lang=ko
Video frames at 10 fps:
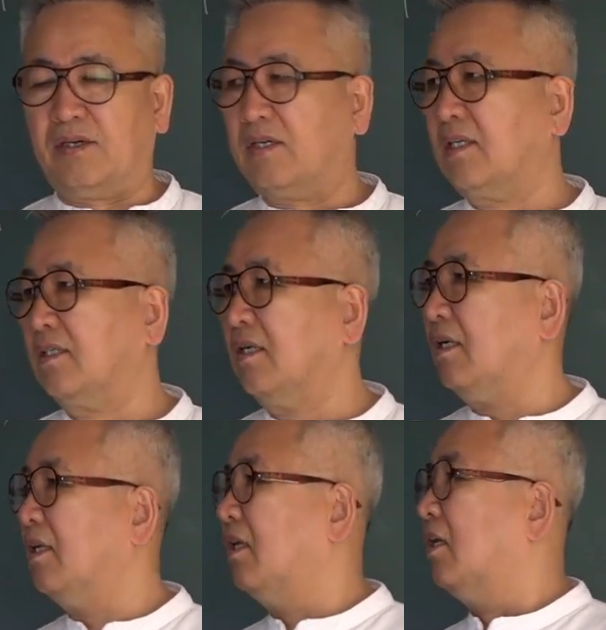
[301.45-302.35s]
그래서
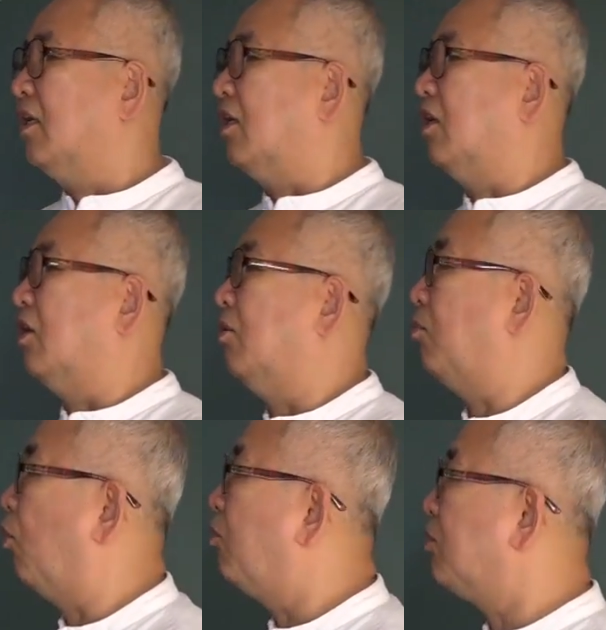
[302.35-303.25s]

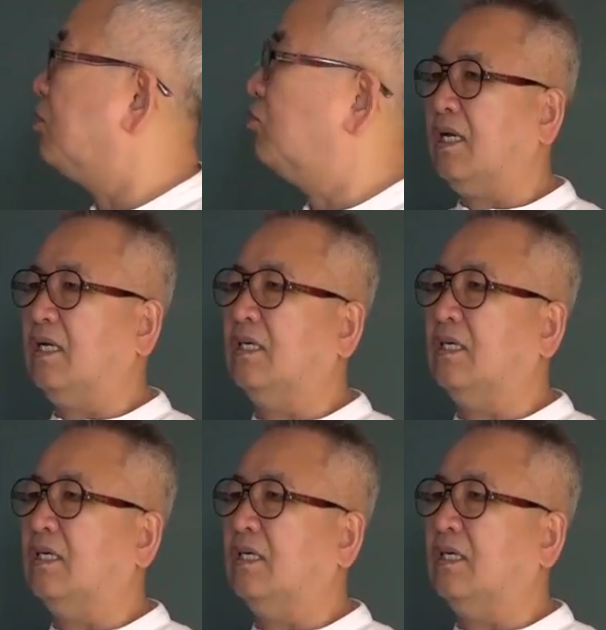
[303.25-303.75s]
봄은